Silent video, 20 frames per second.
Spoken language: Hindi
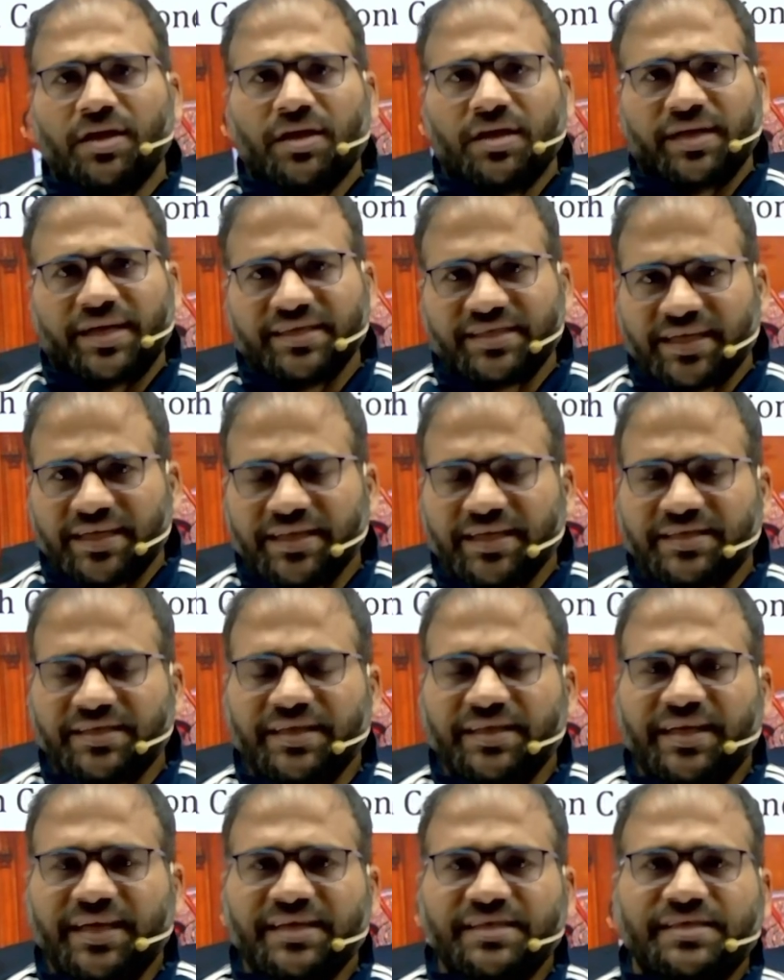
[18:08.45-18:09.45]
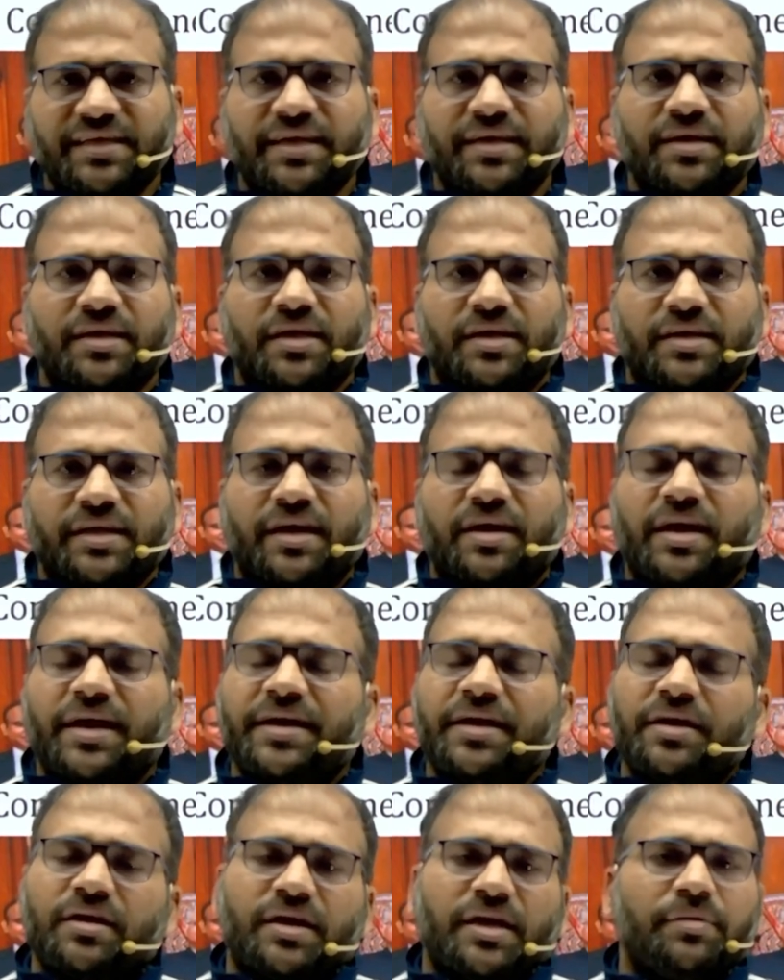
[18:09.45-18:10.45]
के सदस्य देश हैं या कहीं
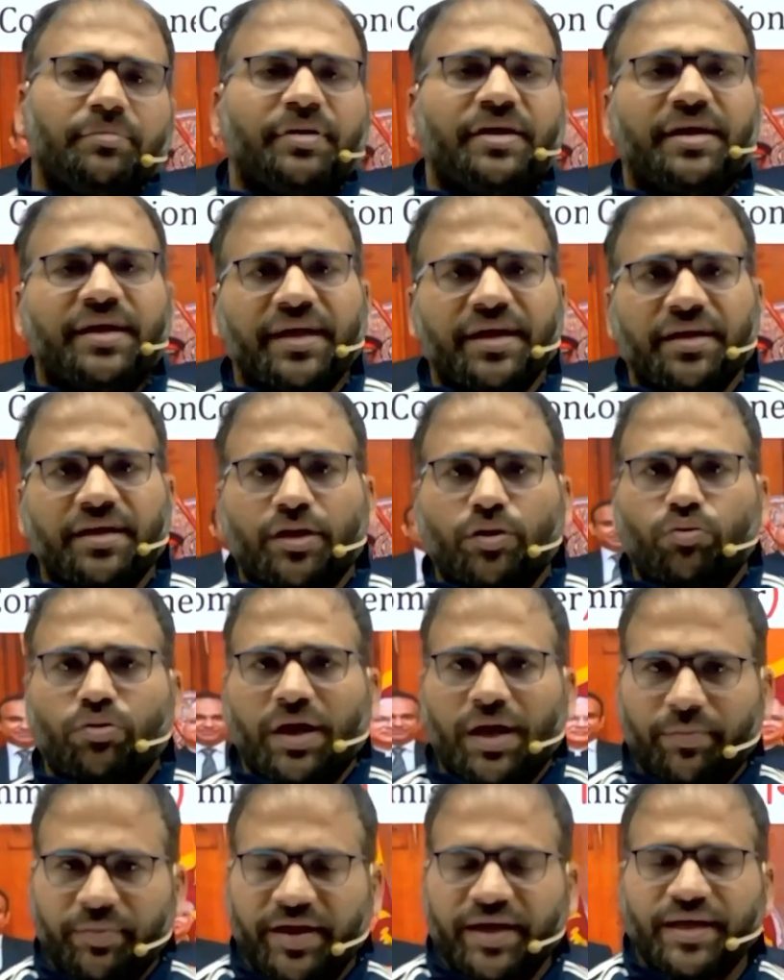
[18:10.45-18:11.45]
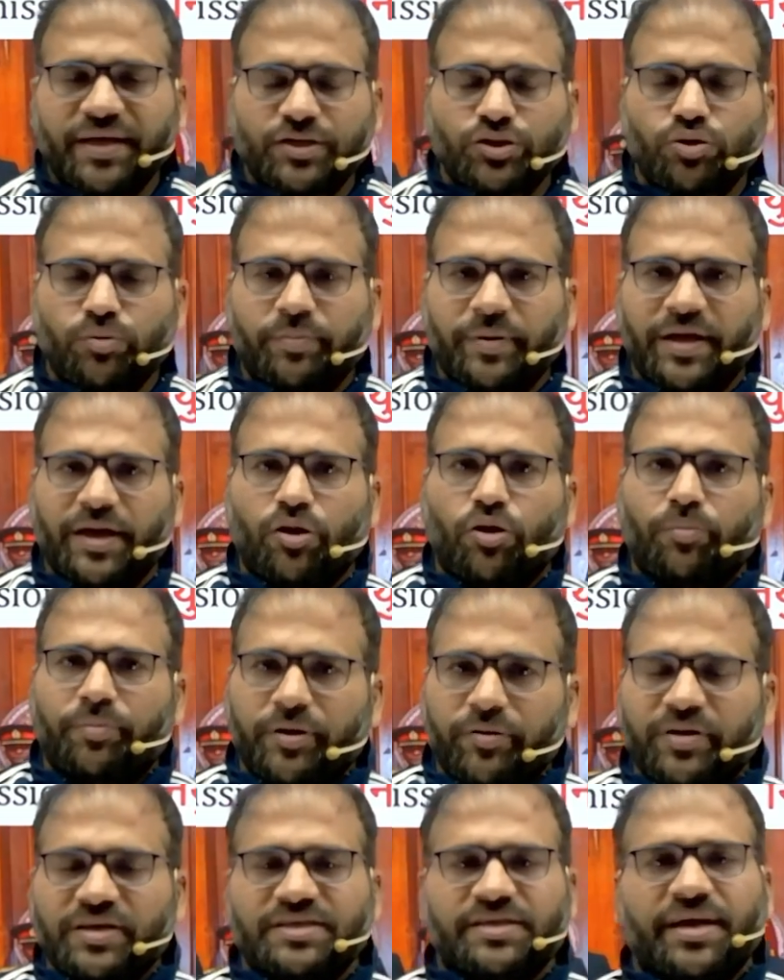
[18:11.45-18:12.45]
ना कहीं ब्रिटेन के गुलाम रहे हैं जो पहले
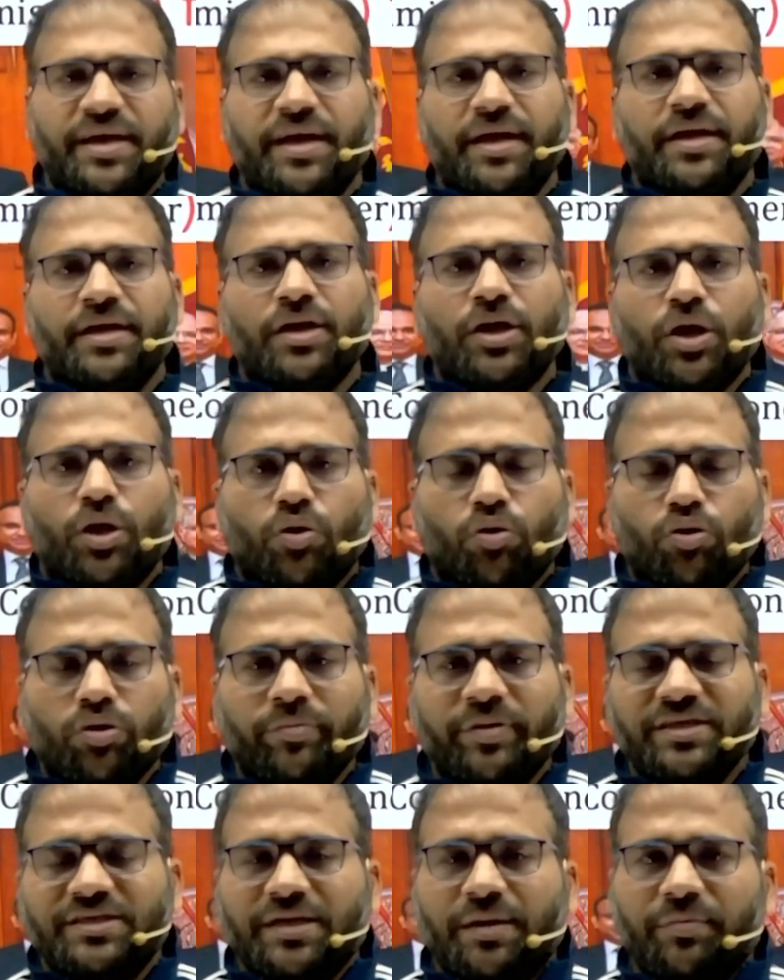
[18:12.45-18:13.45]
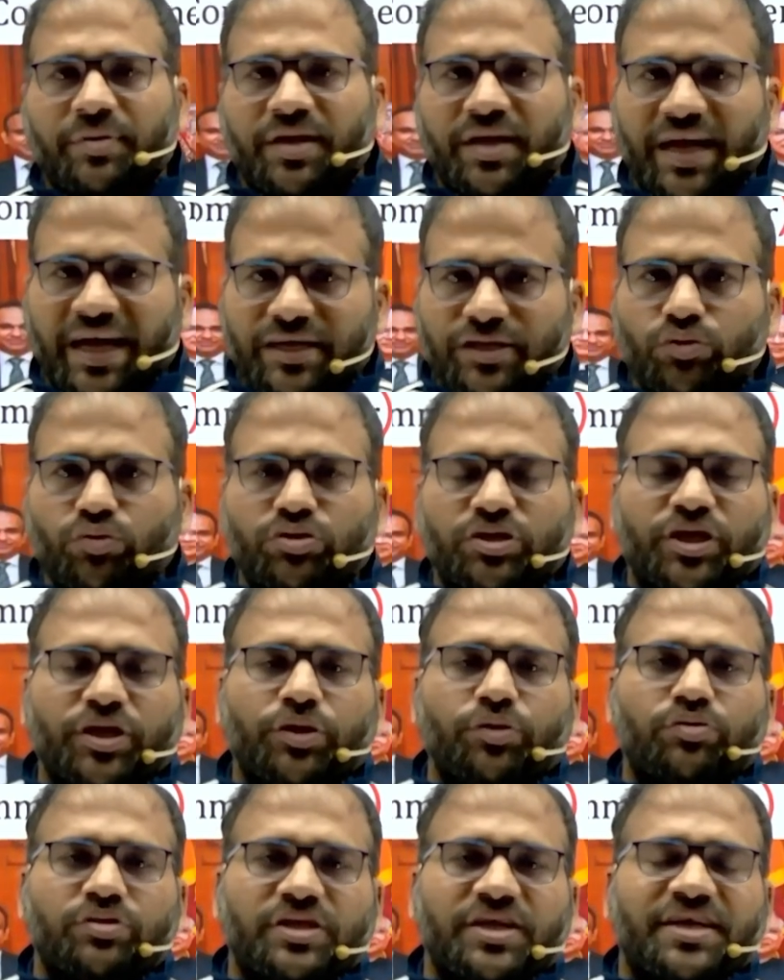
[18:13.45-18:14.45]
औपनिवेश रहे हैं उनमें जब राजदूत की
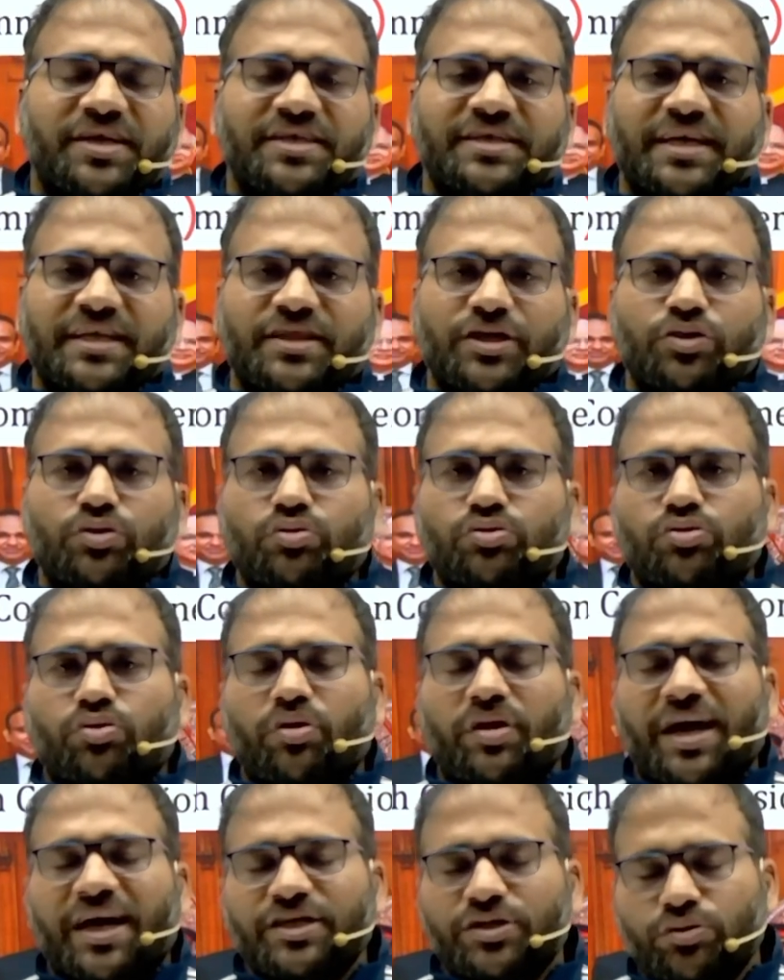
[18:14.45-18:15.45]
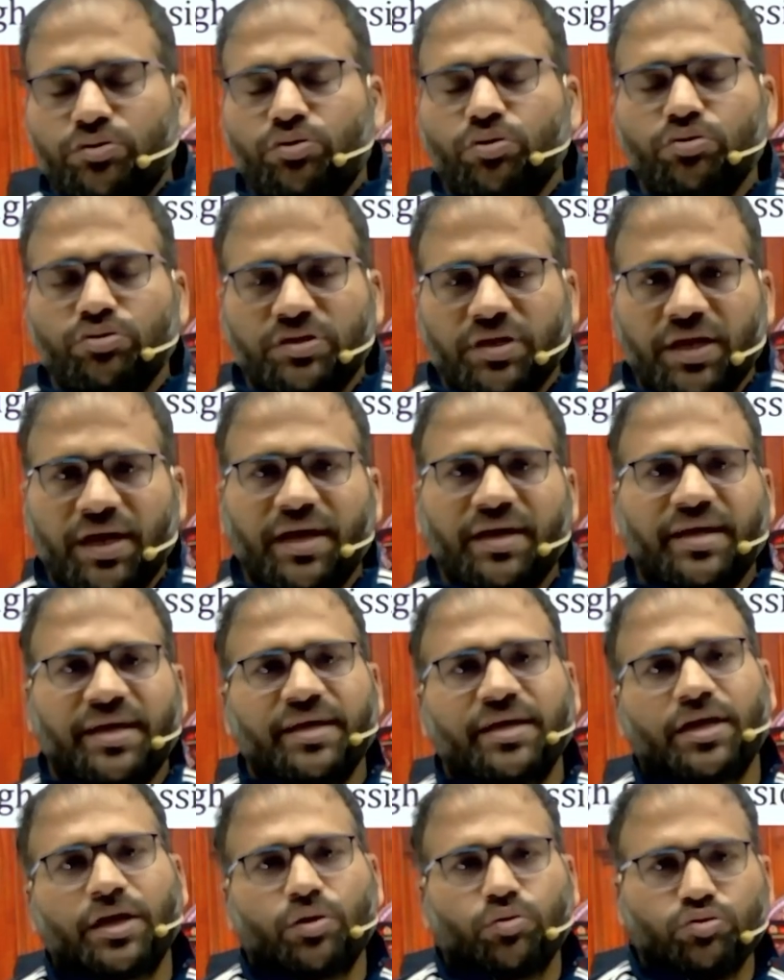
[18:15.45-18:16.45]
नियुक्ति की जाती है तो उसको राजदूत ना
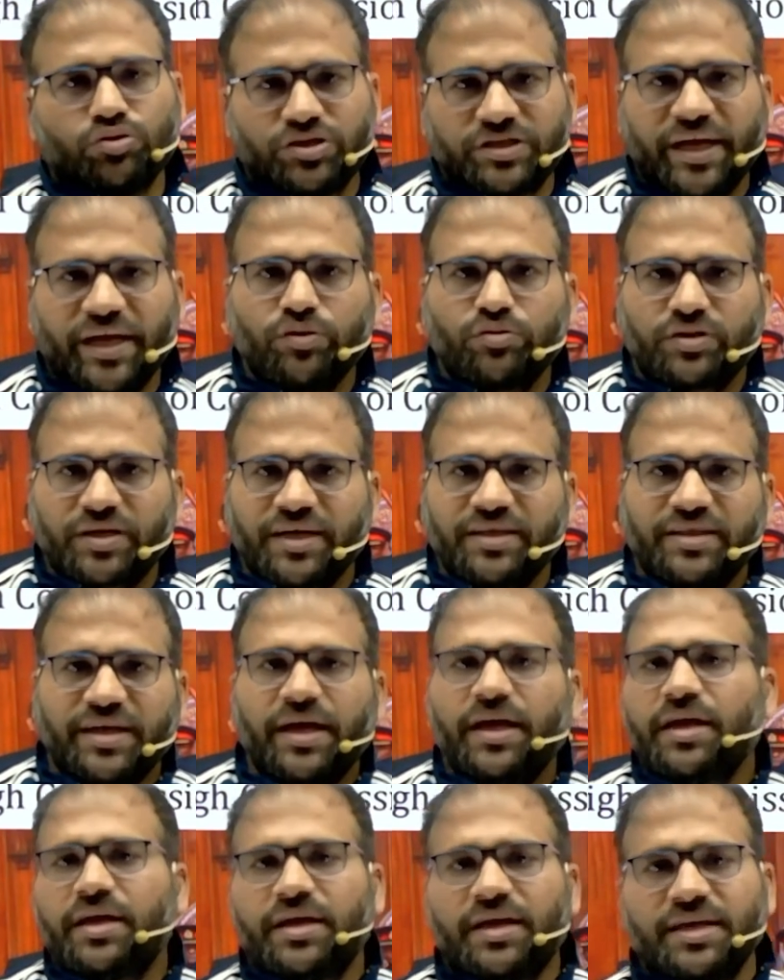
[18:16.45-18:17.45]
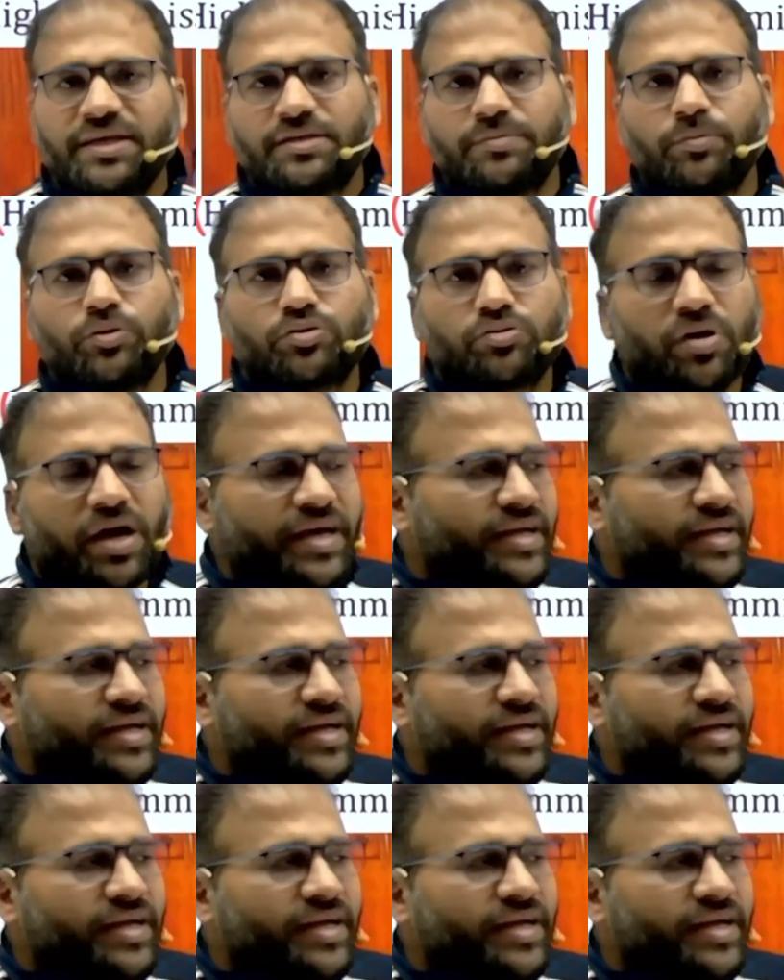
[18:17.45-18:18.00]
कहकर उच्चायुक्त कहते हैं इंग्लिश में उसको हाई